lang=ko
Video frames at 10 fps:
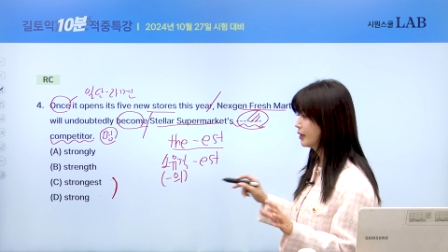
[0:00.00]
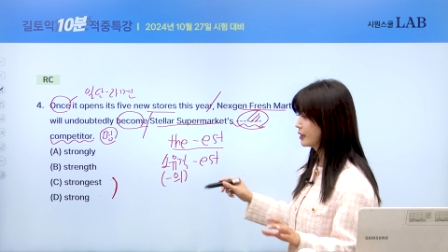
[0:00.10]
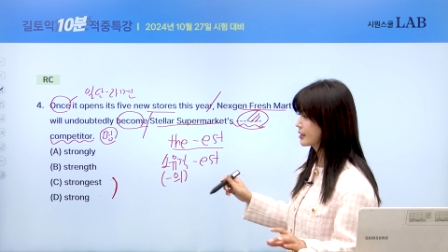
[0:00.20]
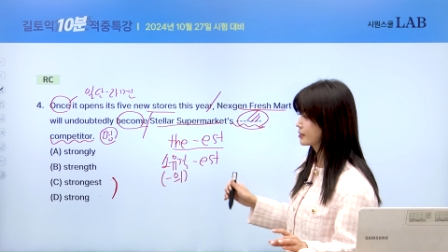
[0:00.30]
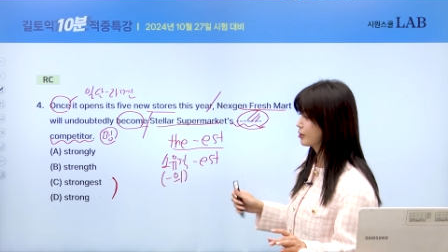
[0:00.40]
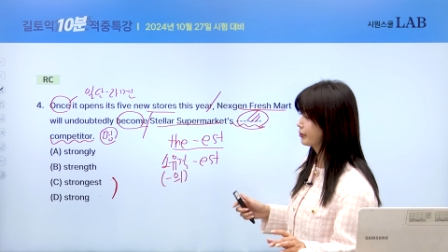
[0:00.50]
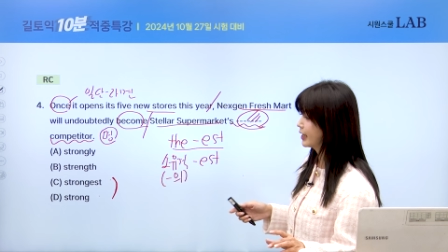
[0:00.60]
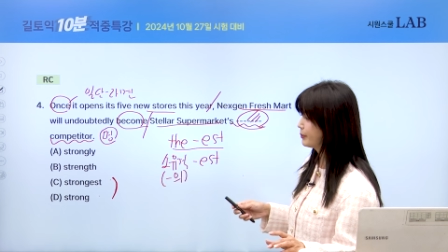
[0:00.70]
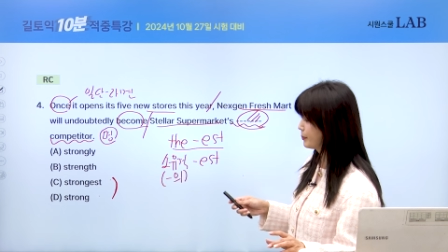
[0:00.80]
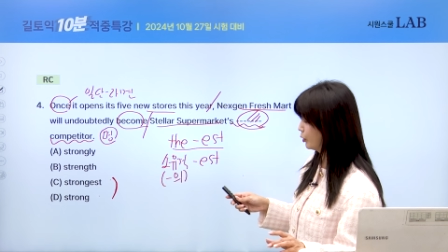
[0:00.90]
그래서
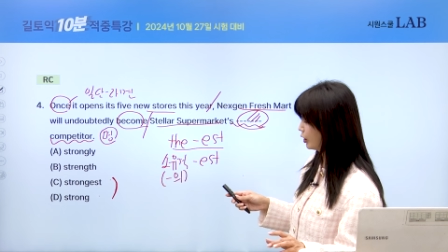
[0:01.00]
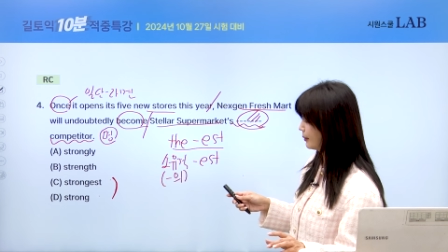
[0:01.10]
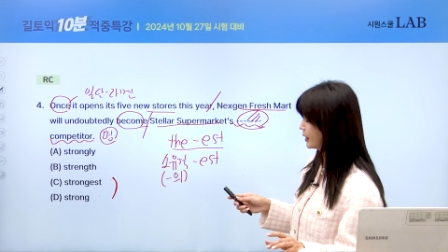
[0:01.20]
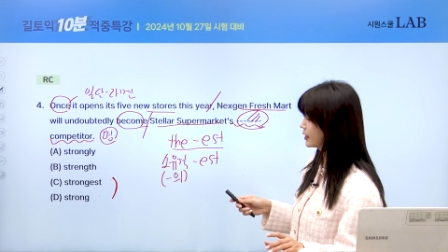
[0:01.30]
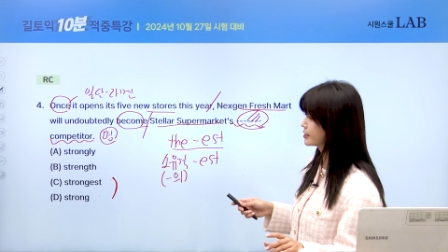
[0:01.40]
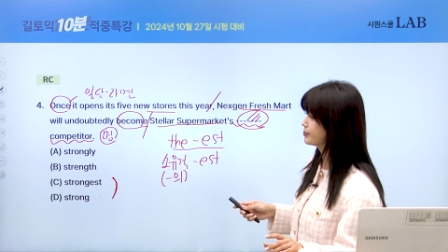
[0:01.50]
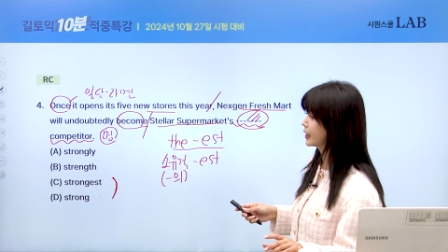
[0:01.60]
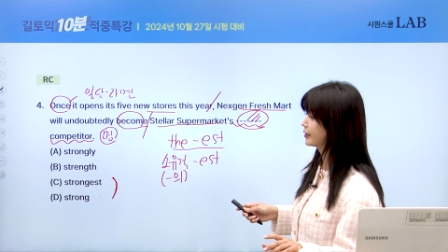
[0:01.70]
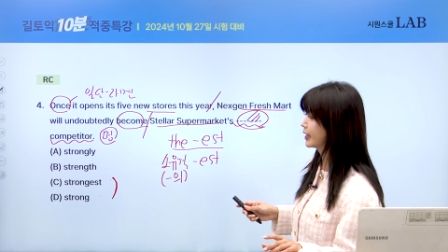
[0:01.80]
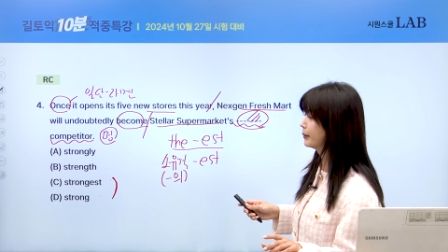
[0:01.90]
정답은 뭐가
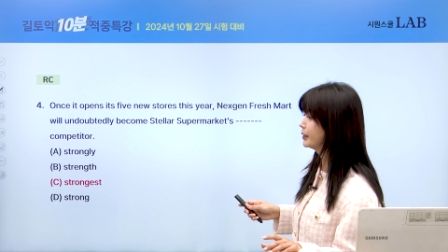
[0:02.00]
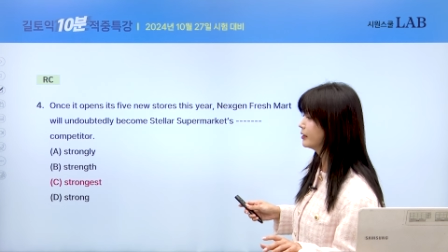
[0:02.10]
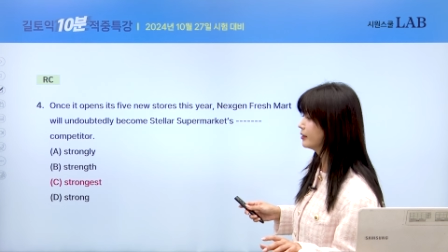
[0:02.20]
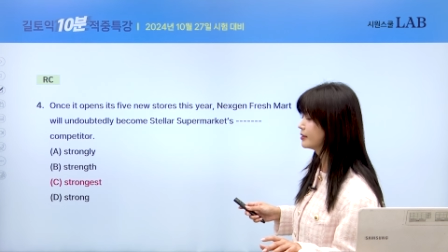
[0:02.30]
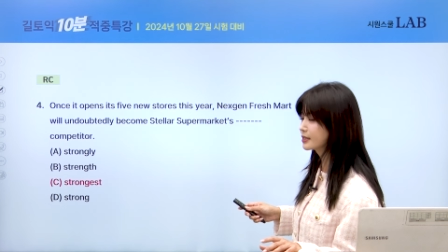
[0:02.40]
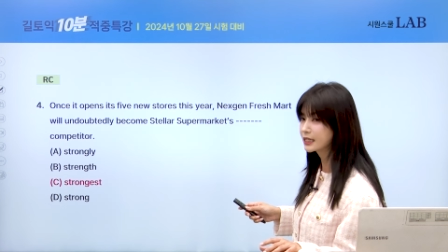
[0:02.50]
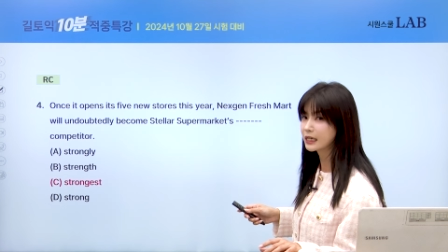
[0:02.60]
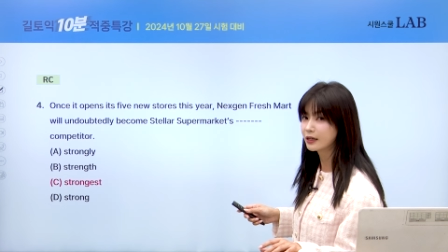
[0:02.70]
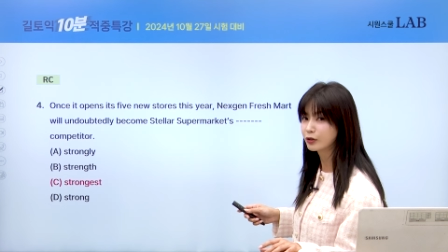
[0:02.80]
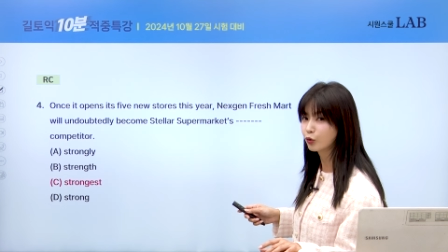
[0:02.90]
맞겠습니까? 답은
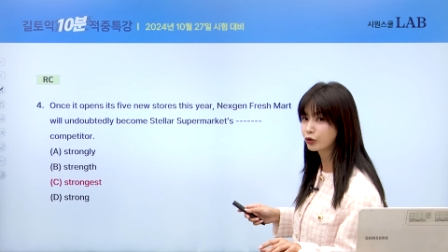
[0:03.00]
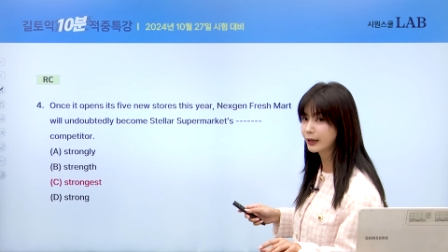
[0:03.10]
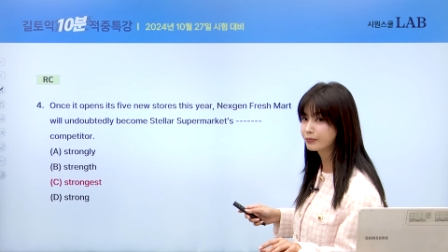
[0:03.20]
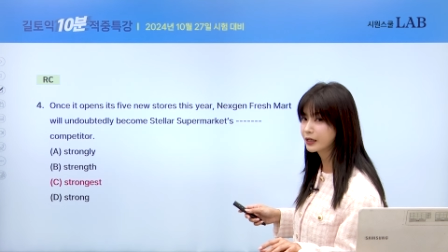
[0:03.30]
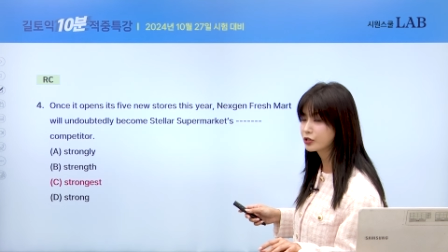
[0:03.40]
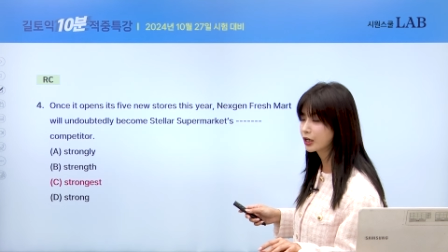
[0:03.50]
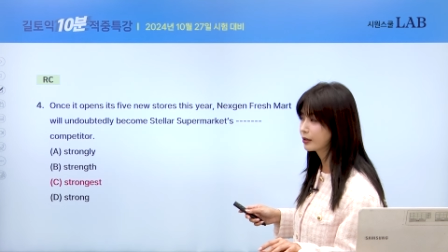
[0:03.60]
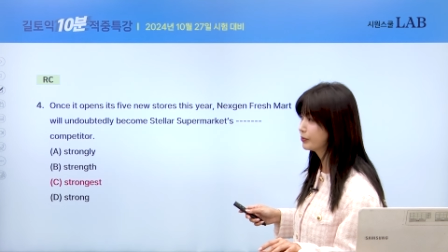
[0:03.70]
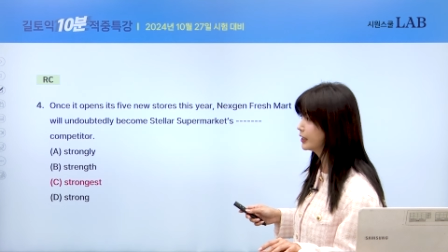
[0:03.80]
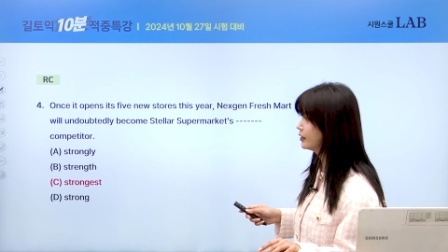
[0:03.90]
C. 요거 답 되셔야
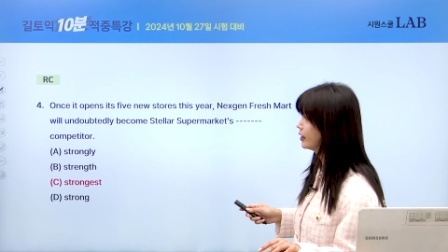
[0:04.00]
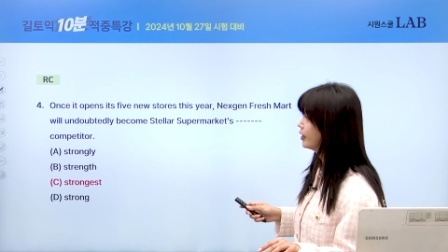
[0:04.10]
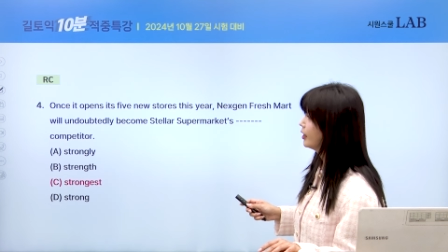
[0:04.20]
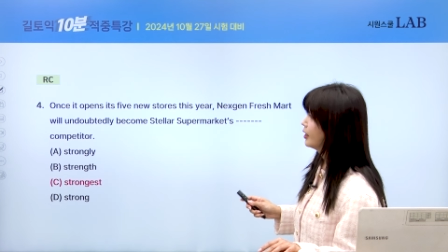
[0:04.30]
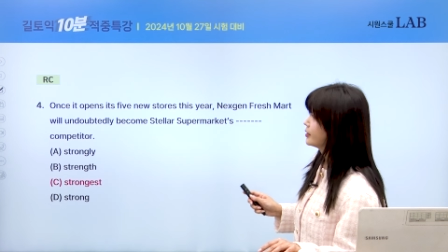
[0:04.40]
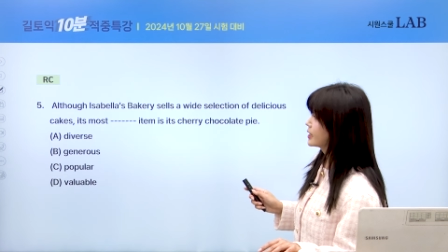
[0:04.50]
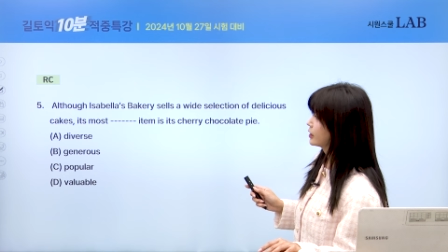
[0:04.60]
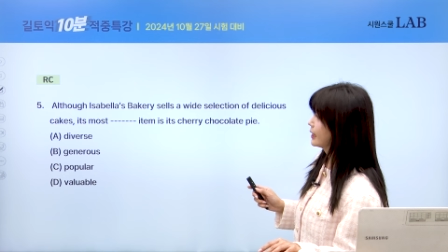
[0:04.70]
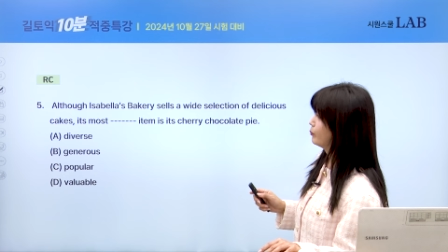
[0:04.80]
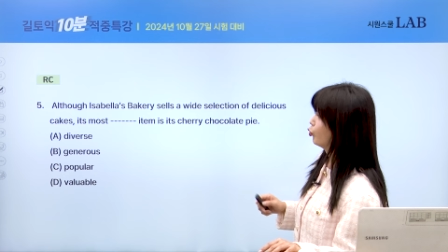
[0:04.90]
됩니다. 자,
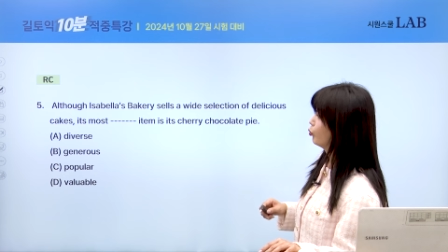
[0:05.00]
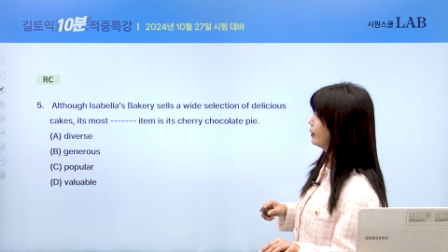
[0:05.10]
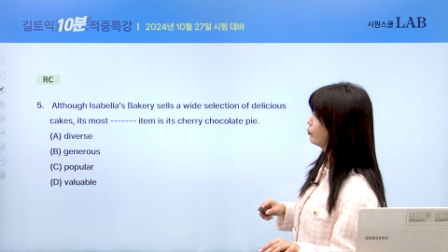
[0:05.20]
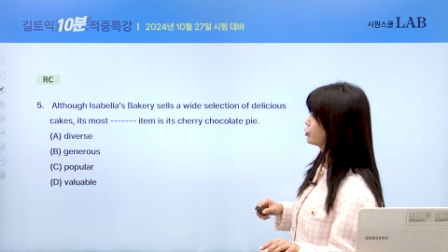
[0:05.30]
그 다음 5번